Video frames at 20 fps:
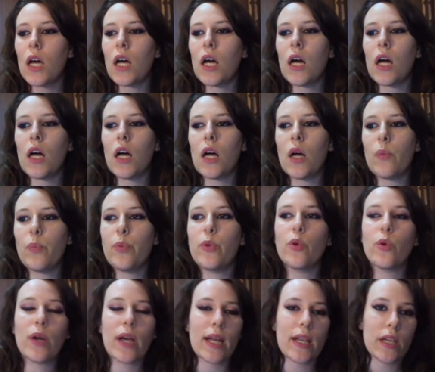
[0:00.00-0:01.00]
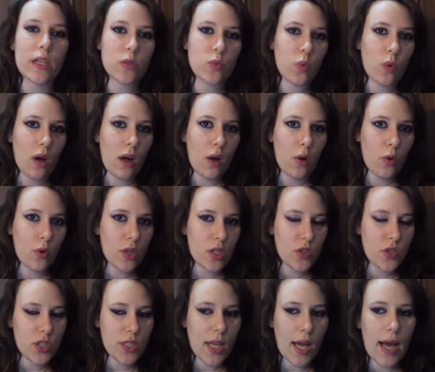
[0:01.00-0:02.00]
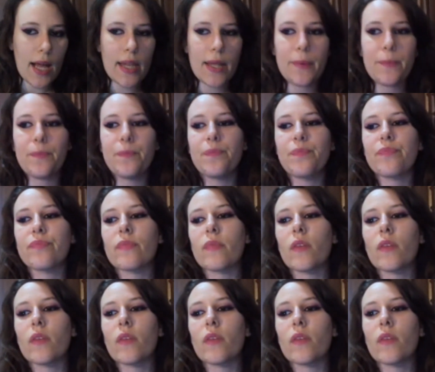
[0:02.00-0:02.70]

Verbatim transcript: eh, più che alla sua originale.